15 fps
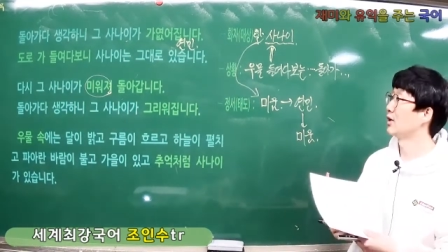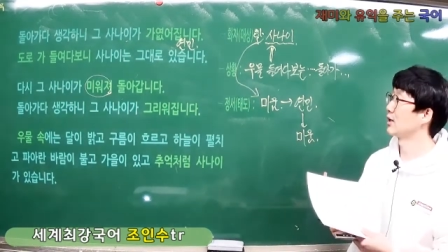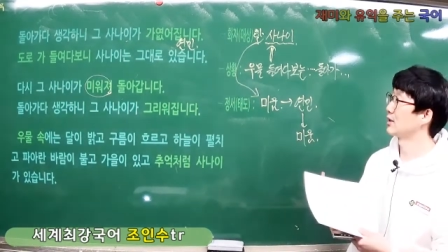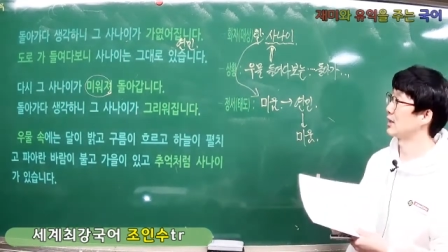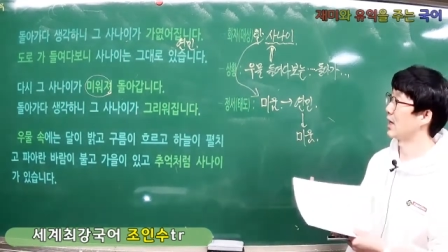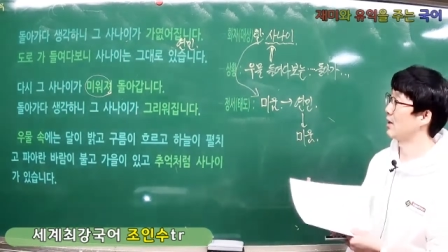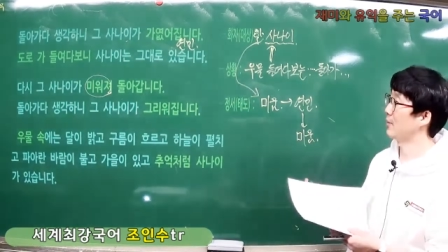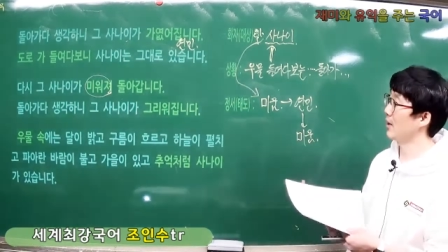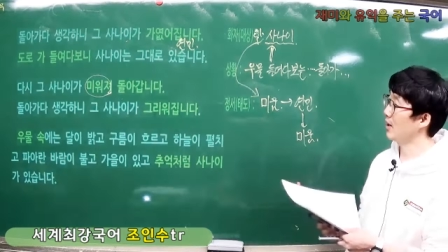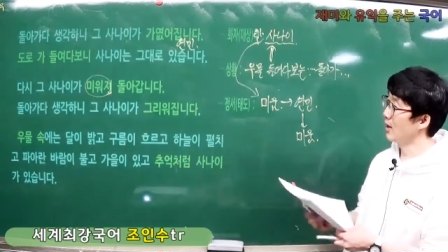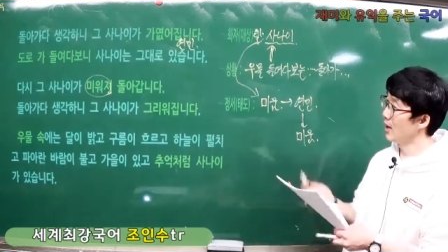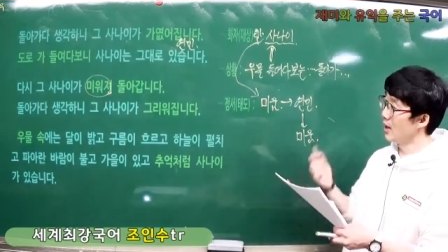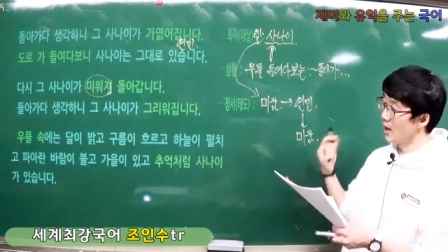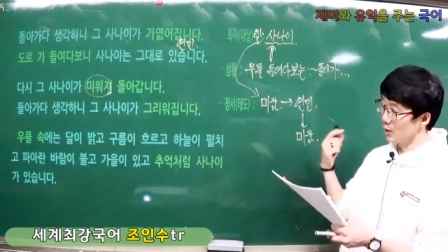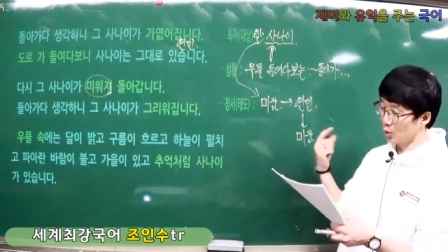그
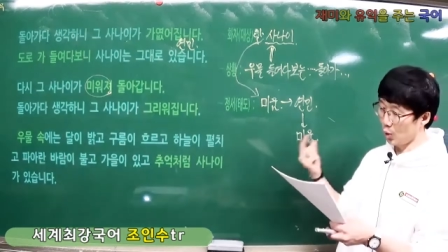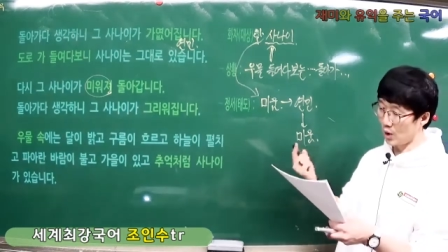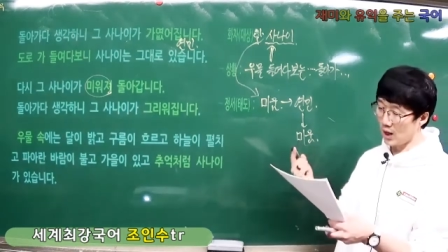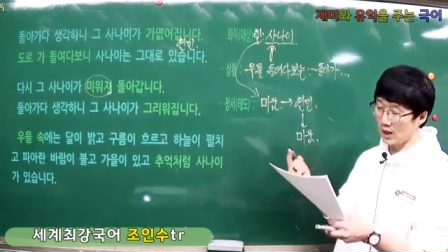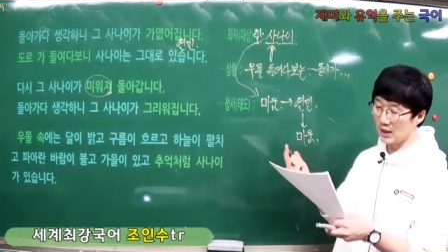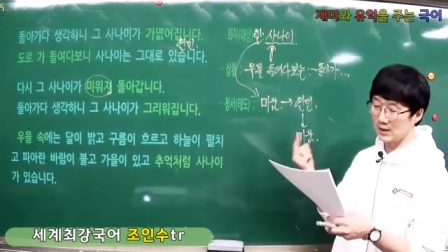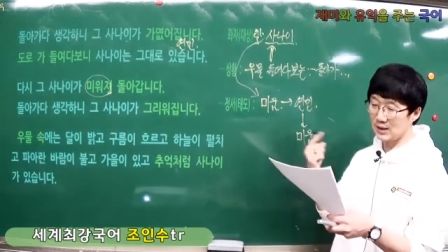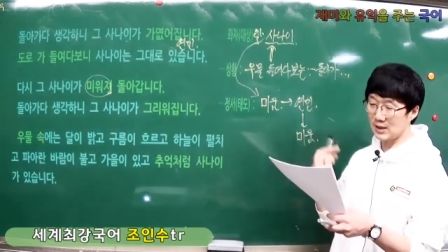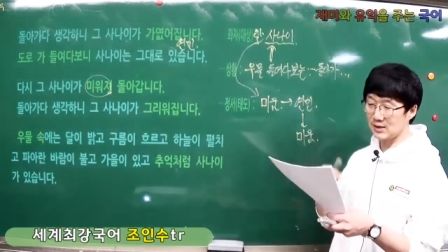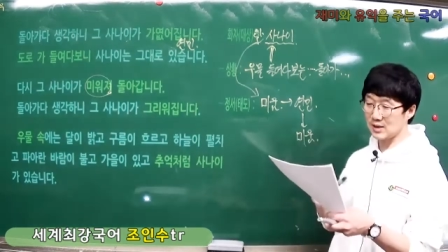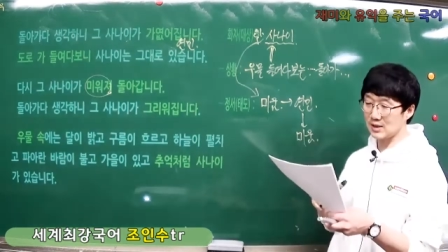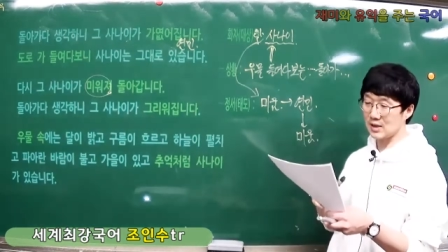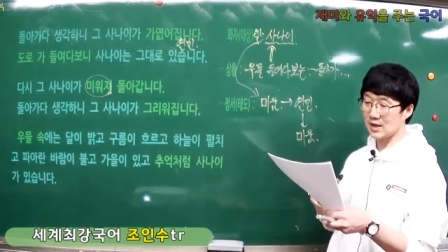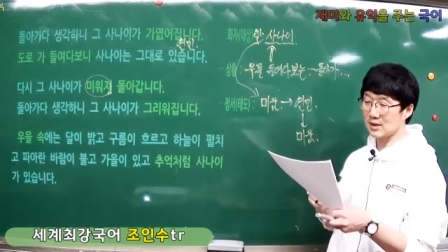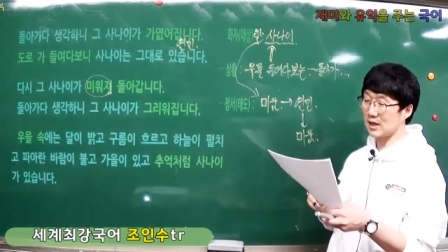다음에 돌아가다
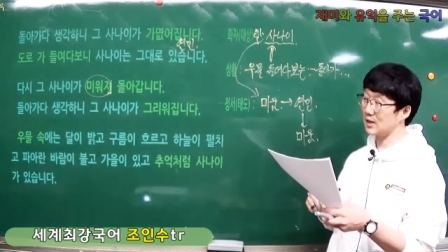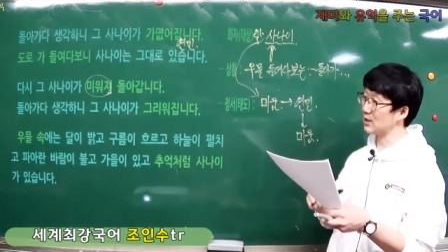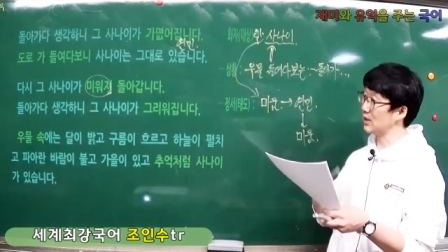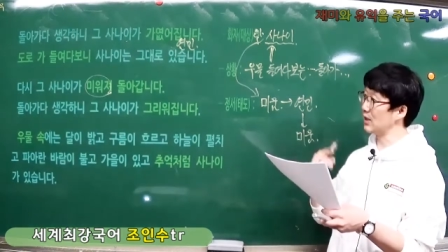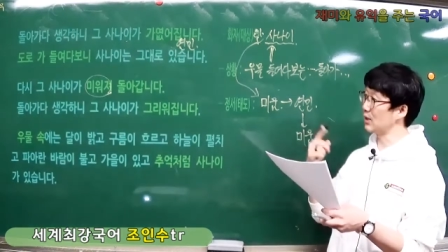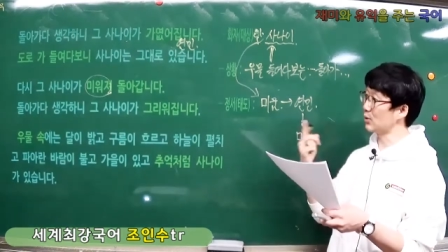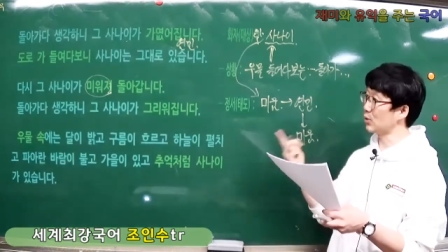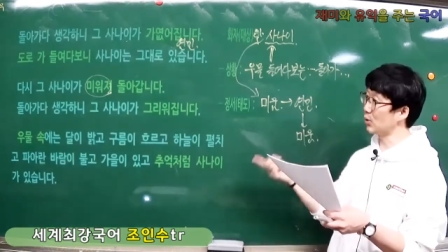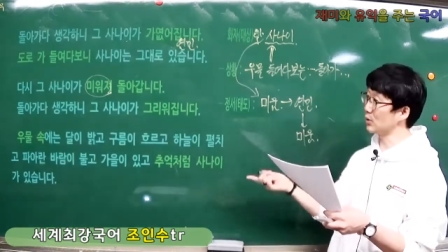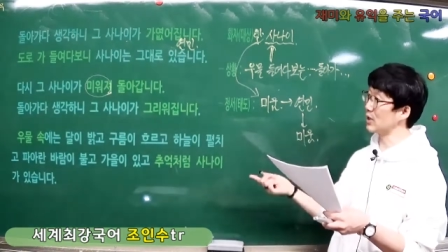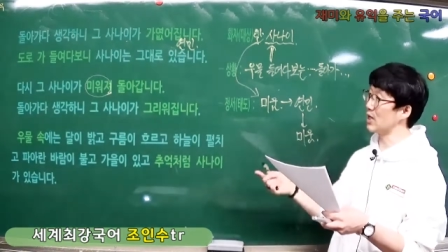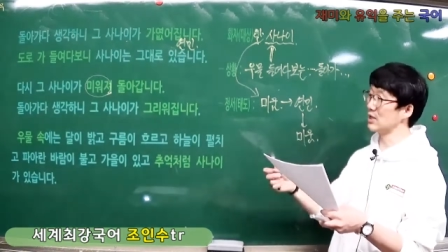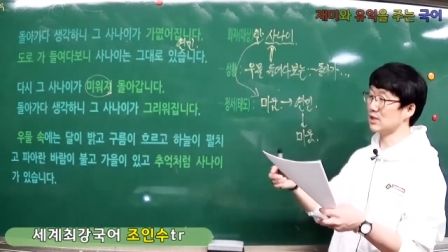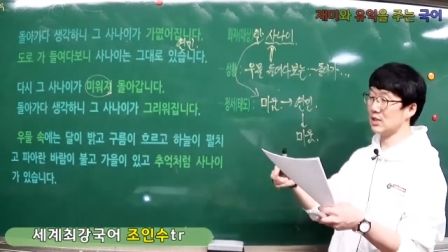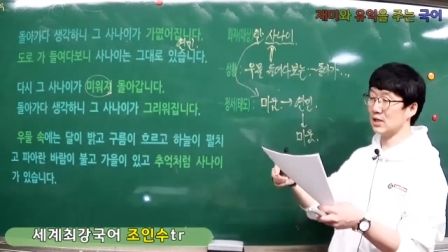생각하니
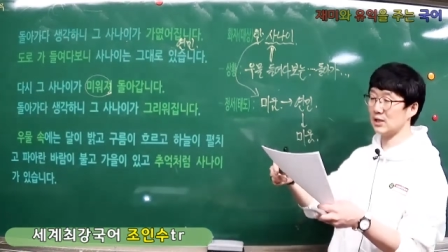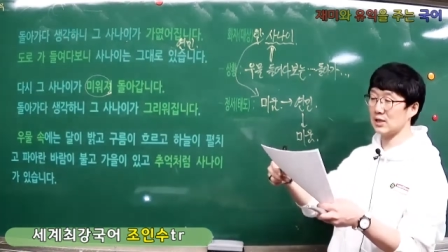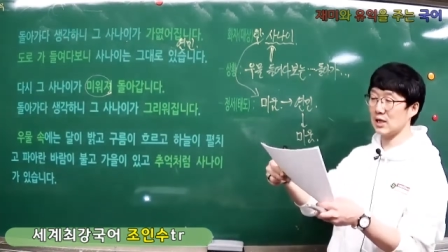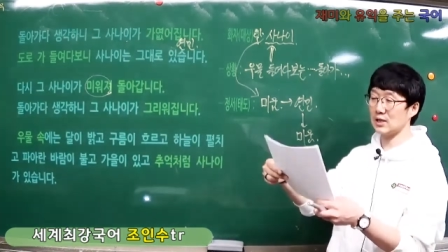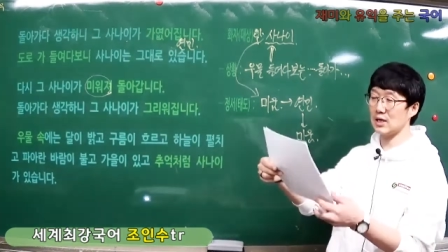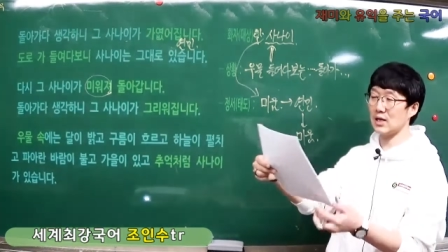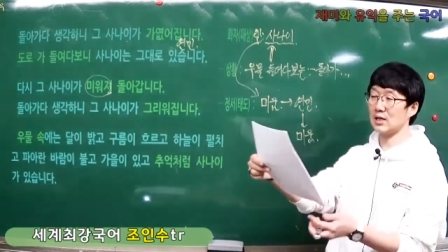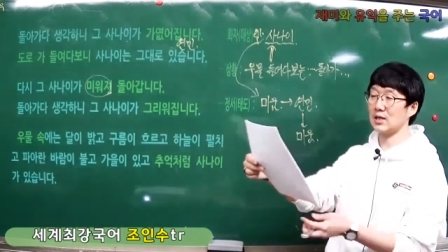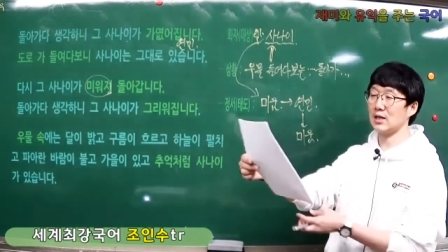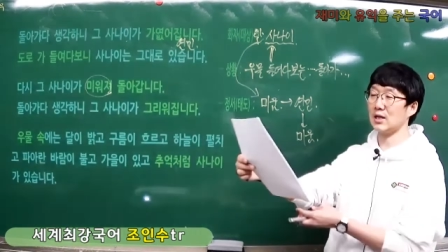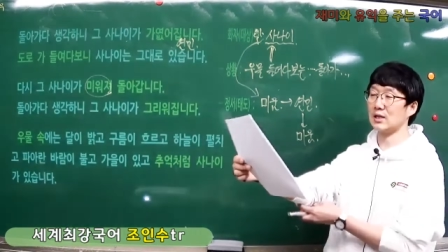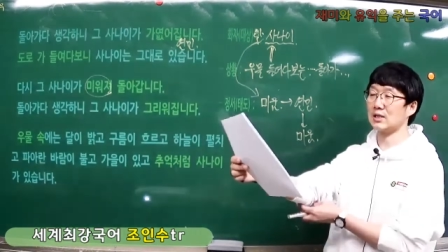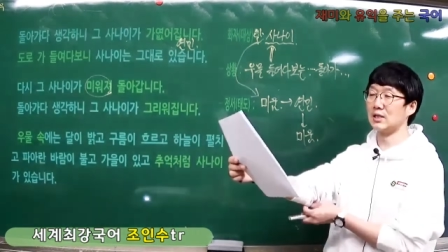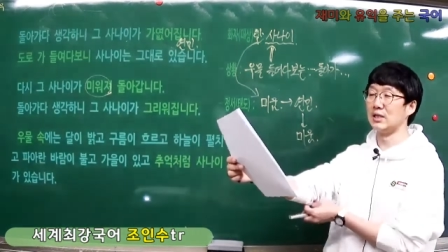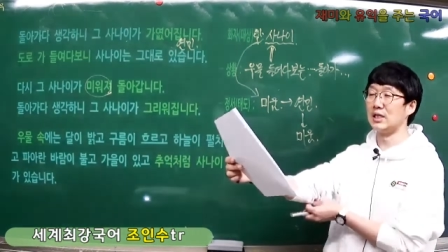또다시
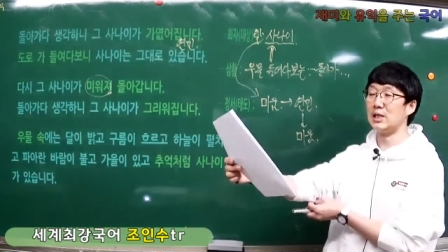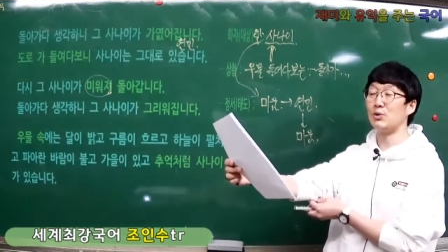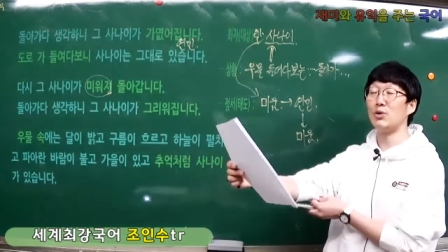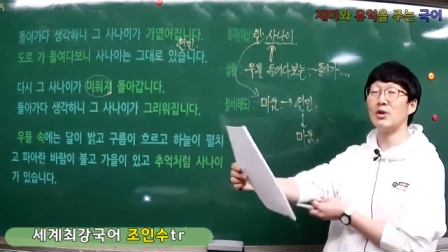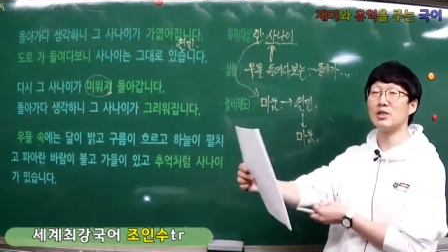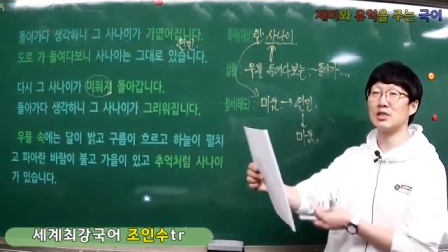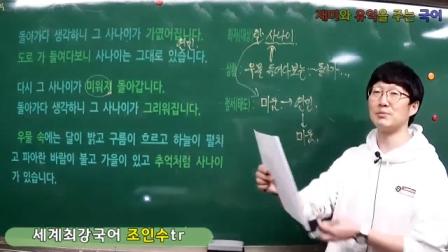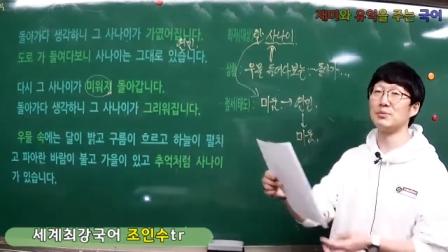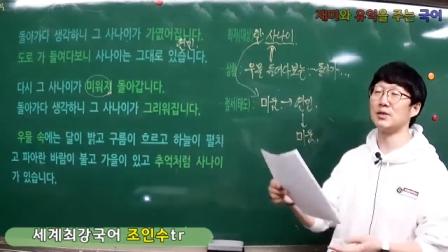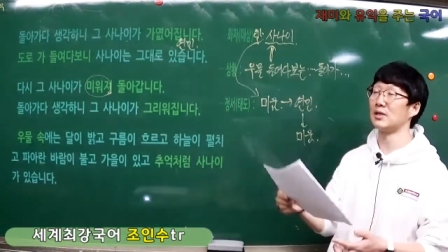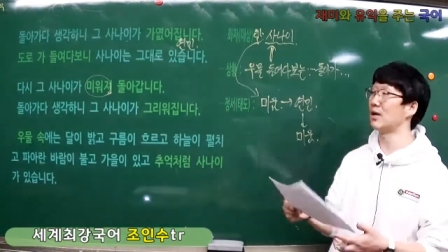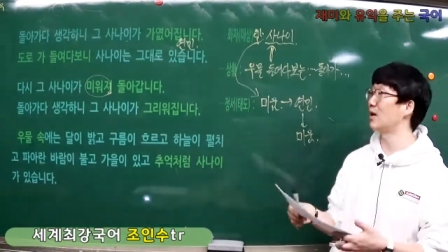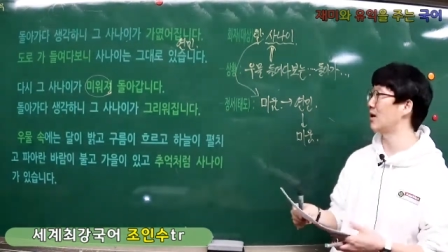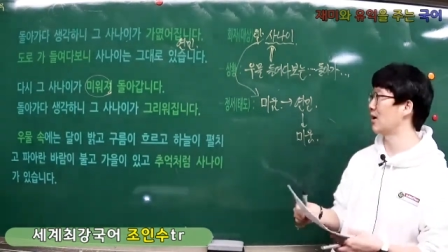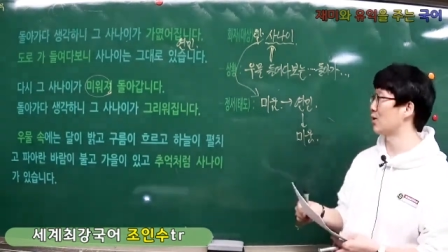사나이가
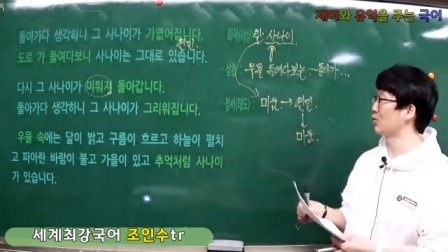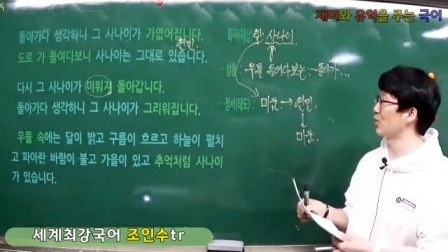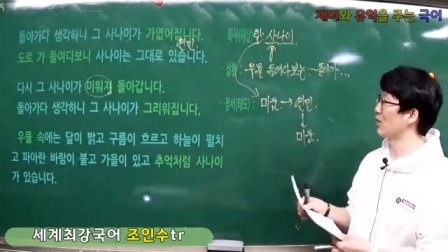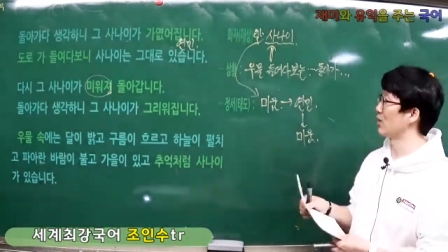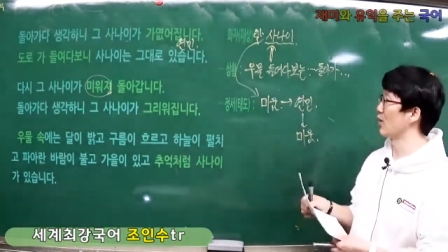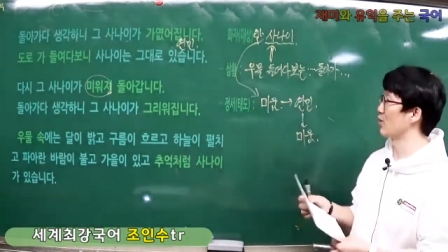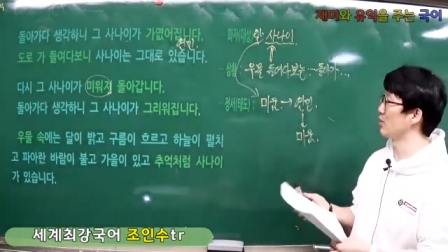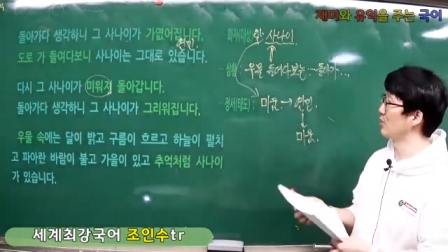그리워집니다. 라고 얘기해요.